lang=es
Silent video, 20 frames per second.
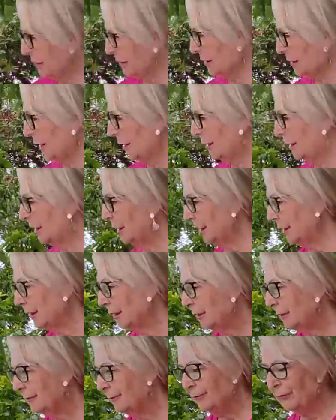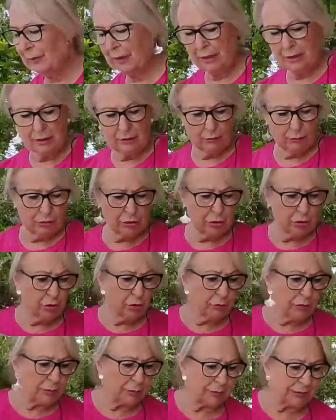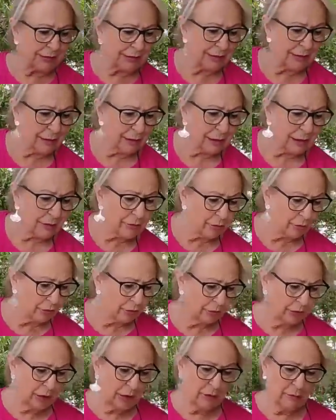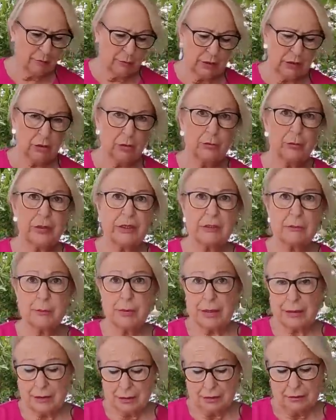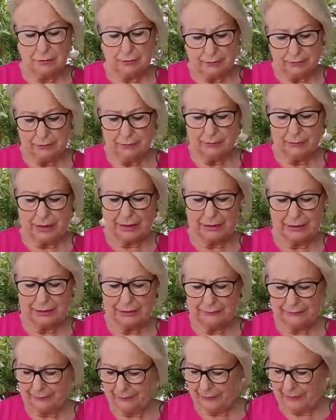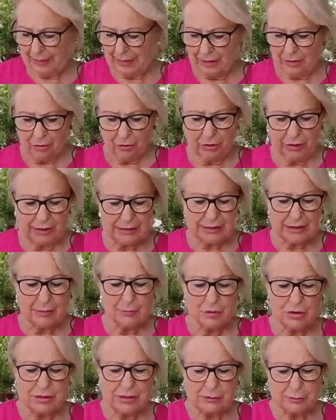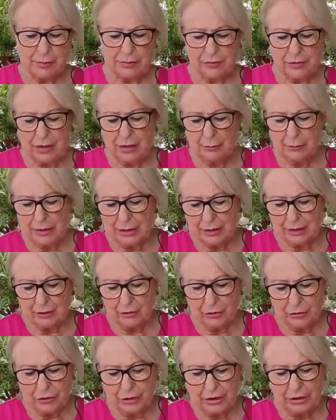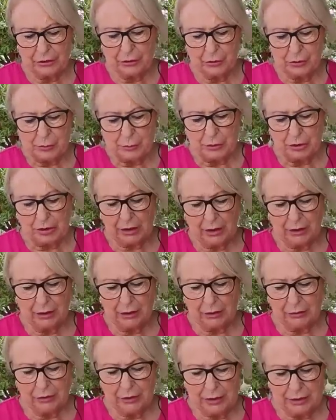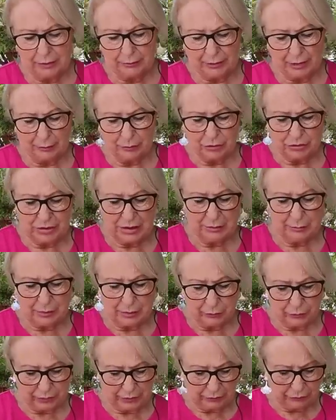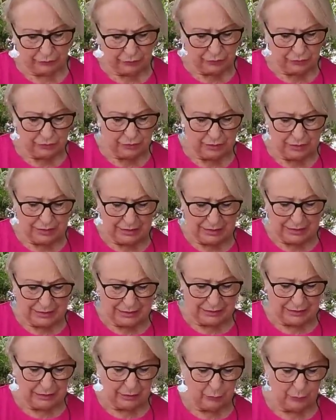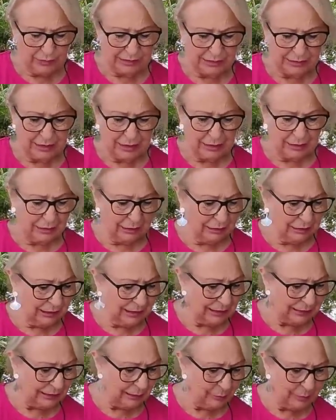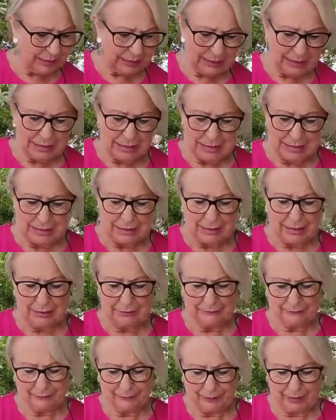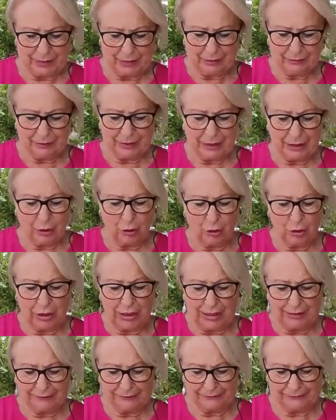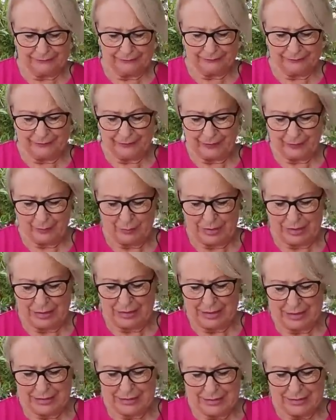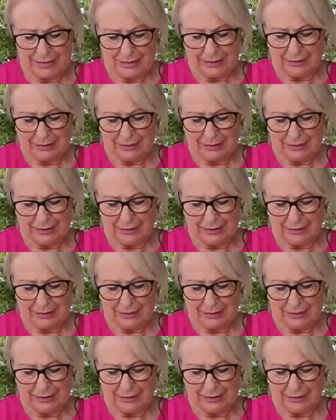está? Aquí. Bueno, no me he presentado, mi nombre es Paqui, ¿vale? Hoy estamos especialmente contentos porque ayer celebramos el bautizo de nuestra nieta pequeñita, de Lola, ¿vale?